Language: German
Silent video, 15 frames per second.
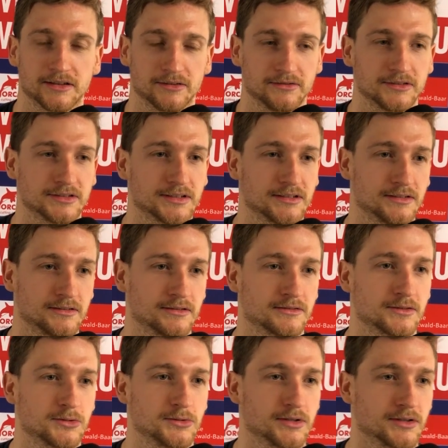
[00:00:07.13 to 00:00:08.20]
Wir sind
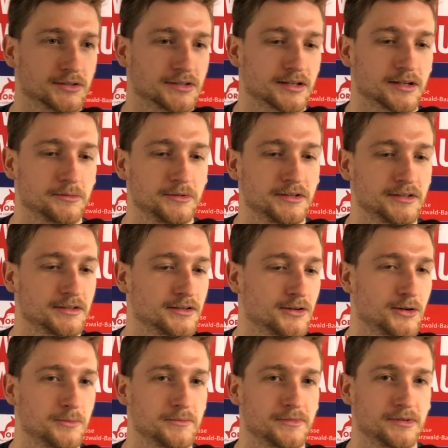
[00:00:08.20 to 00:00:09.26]
gut aus der Kabine
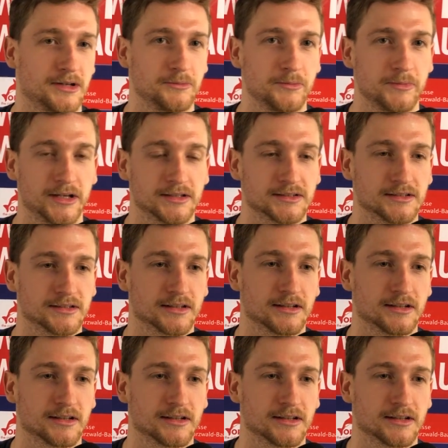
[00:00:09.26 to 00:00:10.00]
gekommen, haben im ersten